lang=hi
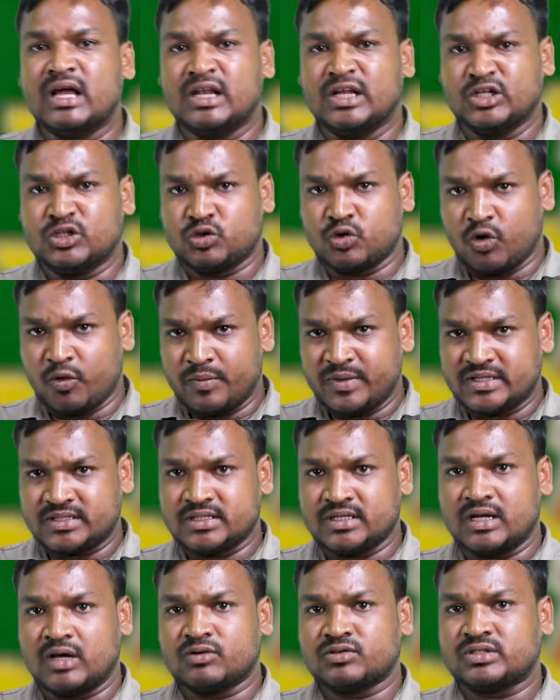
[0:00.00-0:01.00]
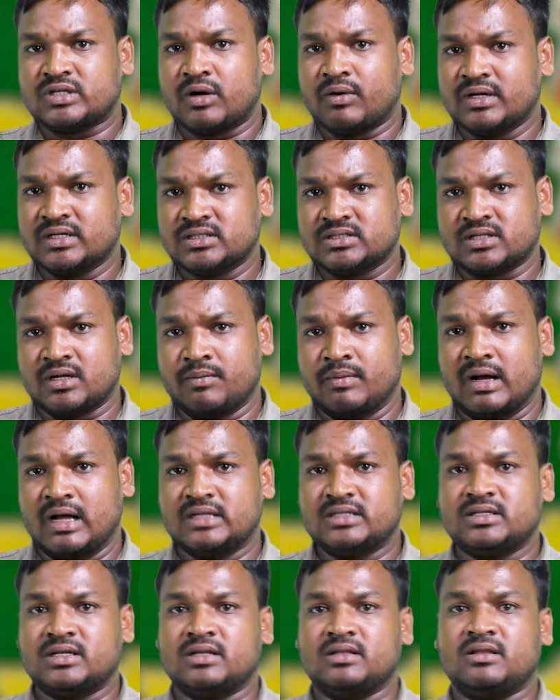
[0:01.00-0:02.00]
दलित ओबीसी और सवर्ण
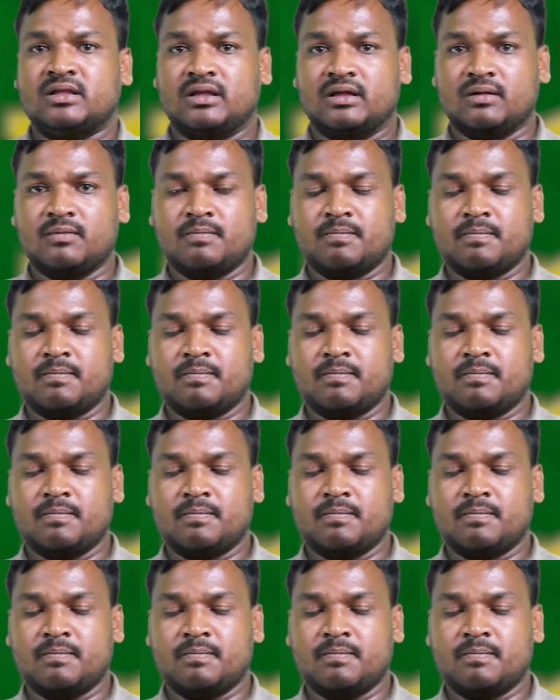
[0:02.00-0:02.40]
समाज से थी